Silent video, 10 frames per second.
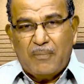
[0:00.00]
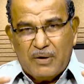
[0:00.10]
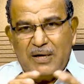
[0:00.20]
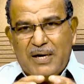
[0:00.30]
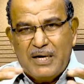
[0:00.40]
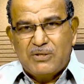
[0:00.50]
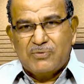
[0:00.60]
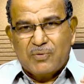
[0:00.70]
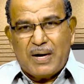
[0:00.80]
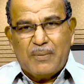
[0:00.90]
அப்போ தான்
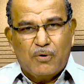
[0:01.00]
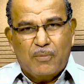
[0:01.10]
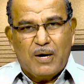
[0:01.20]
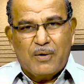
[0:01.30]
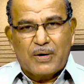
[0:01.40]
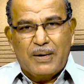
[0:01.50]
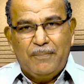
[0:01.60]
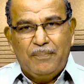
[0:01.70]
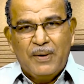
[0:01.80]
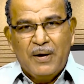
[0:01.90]
இயேசுக்கு அறிமுகமானவர்கள்
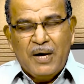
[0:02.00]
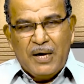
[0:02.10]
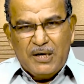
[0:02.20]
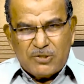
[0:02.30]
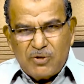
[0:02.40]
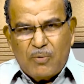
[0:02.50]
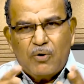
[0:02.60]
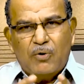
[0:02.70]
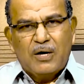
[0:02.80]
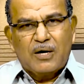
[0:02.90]
இயேசு
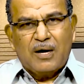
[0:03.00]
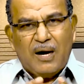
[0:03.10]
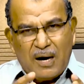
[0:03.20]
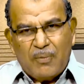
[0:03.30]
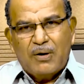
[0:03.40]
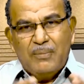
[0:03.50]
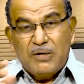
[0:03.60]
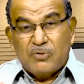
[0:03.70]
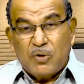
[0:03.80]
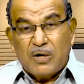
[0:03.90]
அவர்களோடு இருக்கிறார் அவர்களும்
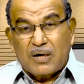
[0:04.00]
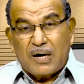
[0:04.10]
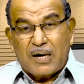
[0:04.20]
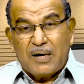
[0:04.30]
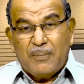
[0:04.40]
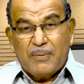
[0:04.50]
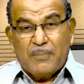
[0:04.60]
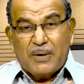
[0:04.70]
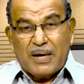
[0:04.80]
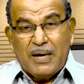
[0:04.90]
இயேசுவோடு இருக்கிறார்கள்
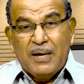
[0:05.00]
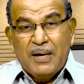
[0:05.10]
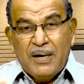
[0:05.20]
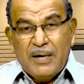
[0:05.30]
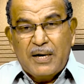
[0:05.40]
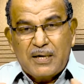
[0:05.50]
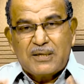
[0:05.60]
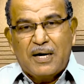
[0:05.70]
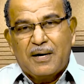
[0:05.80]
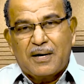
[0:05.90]
அப்படிப்பட்ட
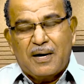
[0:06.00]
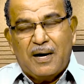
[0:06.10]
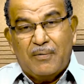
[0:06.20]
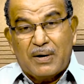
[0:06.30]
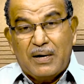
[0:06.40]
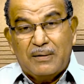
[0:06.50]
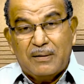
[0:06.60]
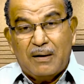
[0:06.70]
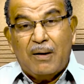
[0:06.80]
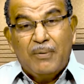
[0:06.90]
நெருக்கத்தில் இருக்கிற அவர்கள்
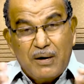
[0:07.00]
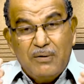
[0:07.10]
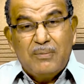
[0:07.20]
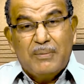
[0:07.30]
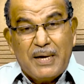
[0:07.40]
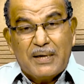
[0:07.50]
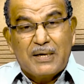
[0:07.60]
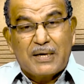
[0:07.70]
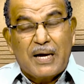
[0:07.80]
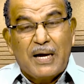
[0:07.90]
அவர்களும் நம்மை
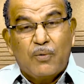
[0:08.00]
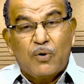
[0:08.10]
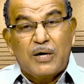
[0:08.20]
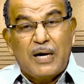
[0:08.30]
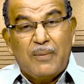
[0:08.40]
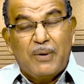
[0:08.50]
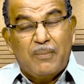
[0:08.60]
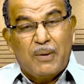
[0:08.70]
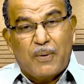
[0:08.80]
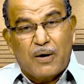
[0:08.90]
அதற்ற ஒரு நிலைமை
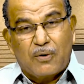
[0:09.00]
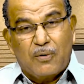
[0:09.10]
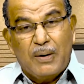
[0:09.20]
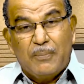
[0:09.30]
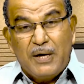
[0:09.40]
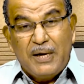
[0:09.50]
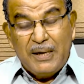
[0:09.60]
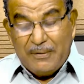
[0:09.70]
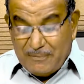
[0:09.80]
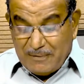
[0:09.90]
நம்ம பார்க்குறோம் எப்படி
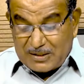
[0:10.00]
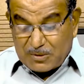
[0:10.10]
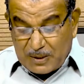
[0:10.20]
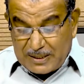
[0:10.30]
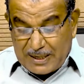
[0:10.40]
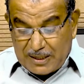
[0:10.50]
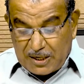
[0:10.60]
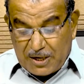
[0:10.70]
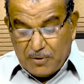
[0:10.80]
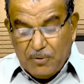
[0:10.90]
வாஸ்து பார்த்தீங்கன்னா
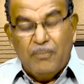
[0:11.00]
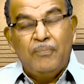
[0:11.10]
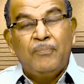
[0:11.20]
தெரியும்